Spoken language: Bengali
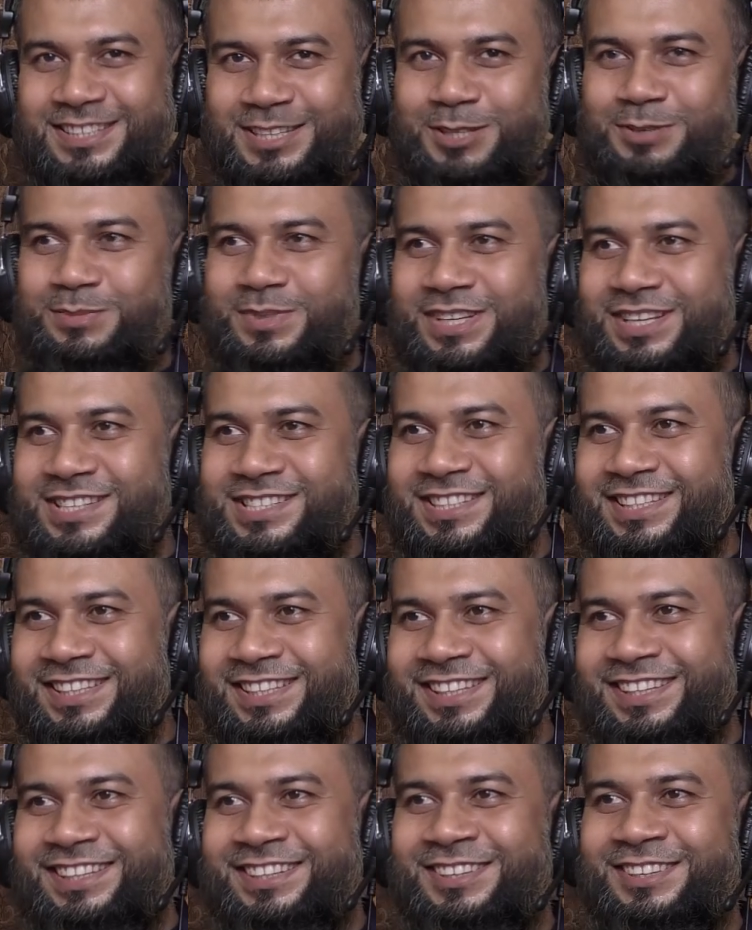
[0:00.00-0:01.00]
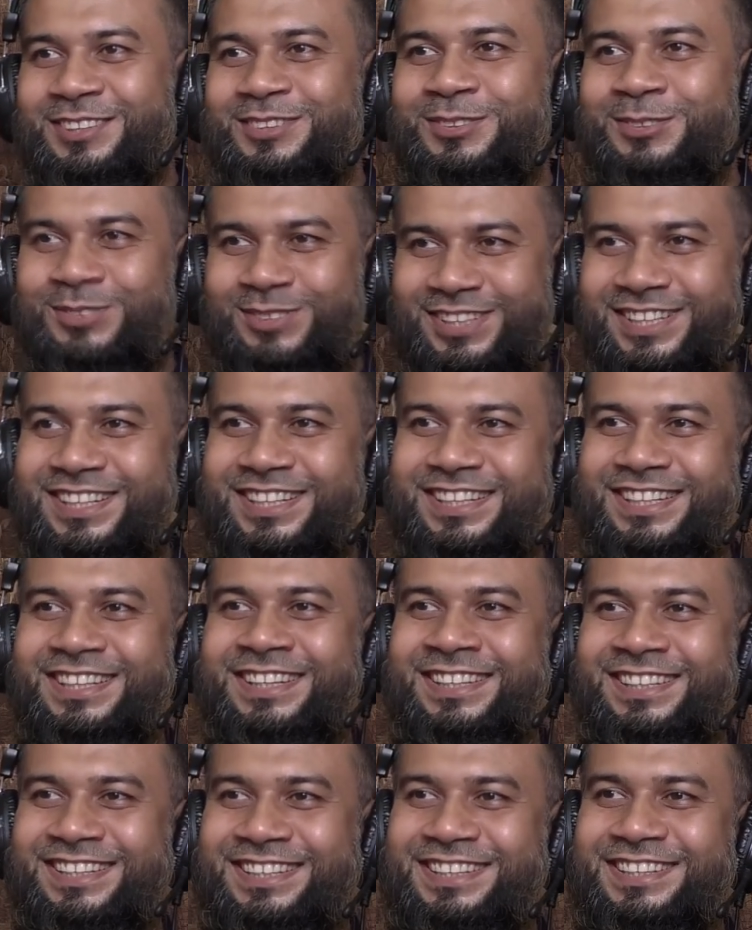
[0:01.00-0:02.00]
ছেলে মেয়ে আছে ওদেরকে
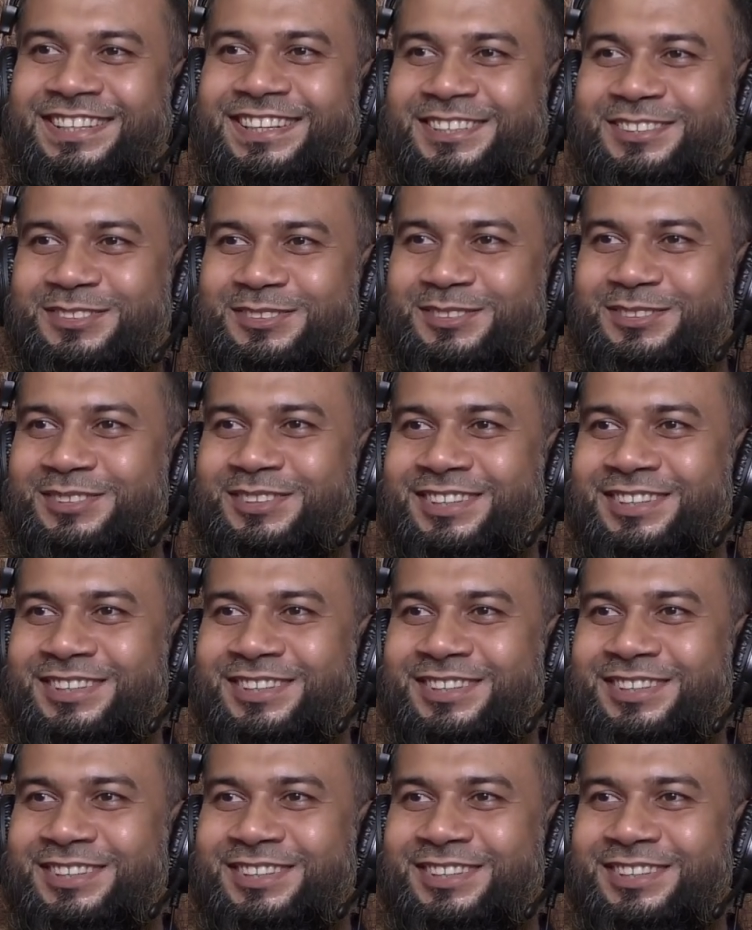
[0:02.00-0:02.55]
নিয়ে একটু